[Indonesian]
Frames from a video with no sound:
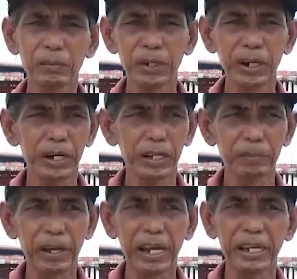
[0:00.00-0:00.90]
mungkin ada
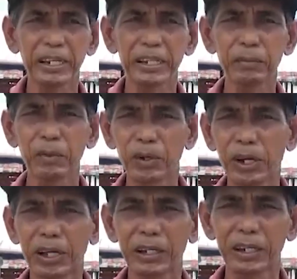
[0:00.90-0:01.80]
tempat lain kerja
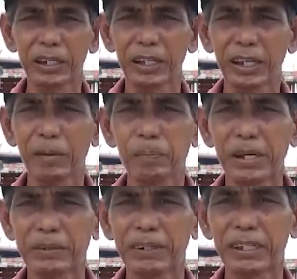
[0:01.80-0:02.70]
bongkaran karena kita kan
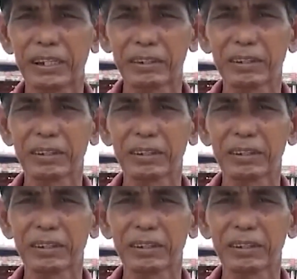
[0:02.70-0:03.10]
lepas oh. aja.